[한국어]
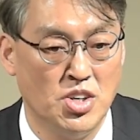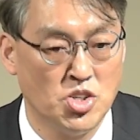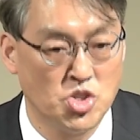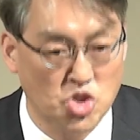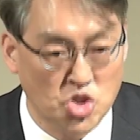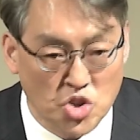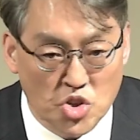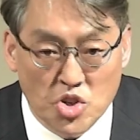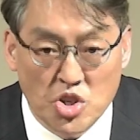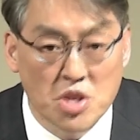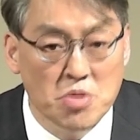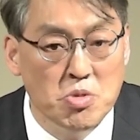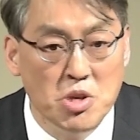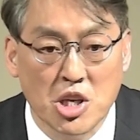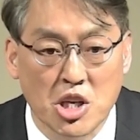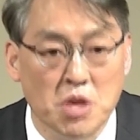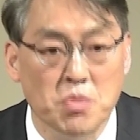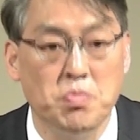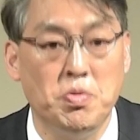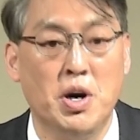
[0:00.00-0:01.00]
주님이
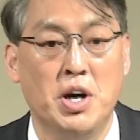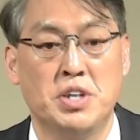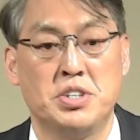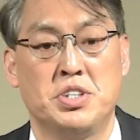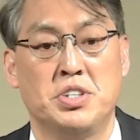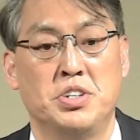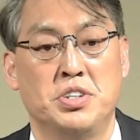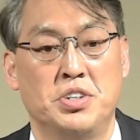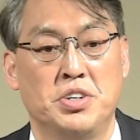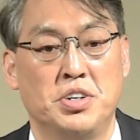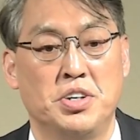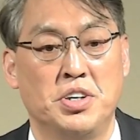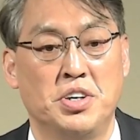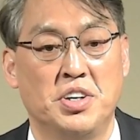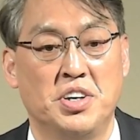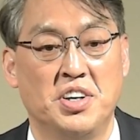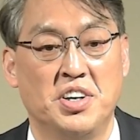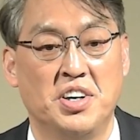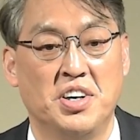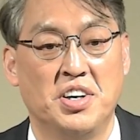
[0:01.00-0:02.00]
기뻐하시는 거예요.
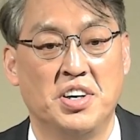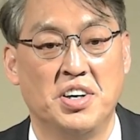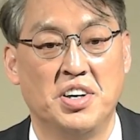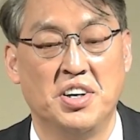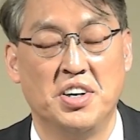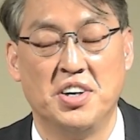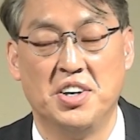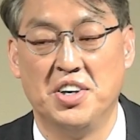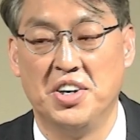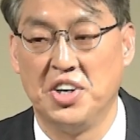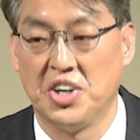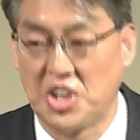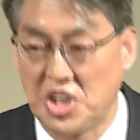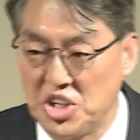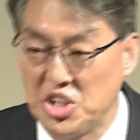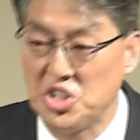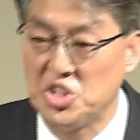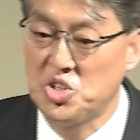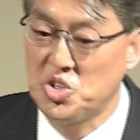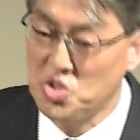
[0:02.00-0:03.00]

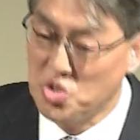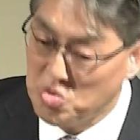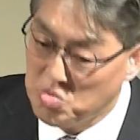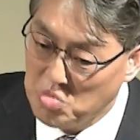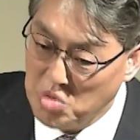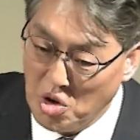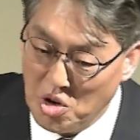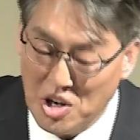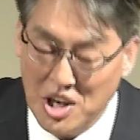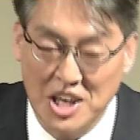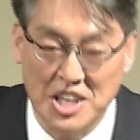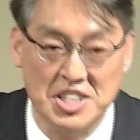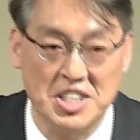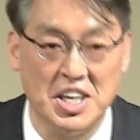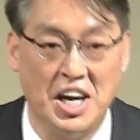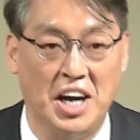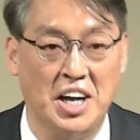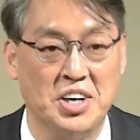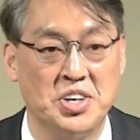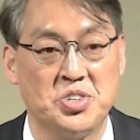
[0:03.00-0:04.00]
그래서 축복하지
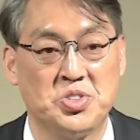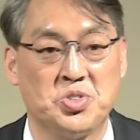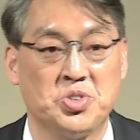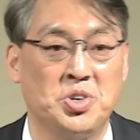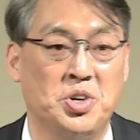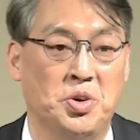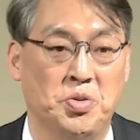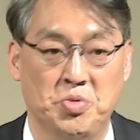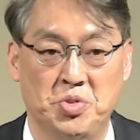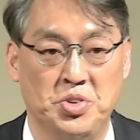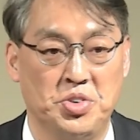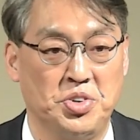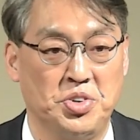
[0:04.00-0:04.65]
않을 수가 없는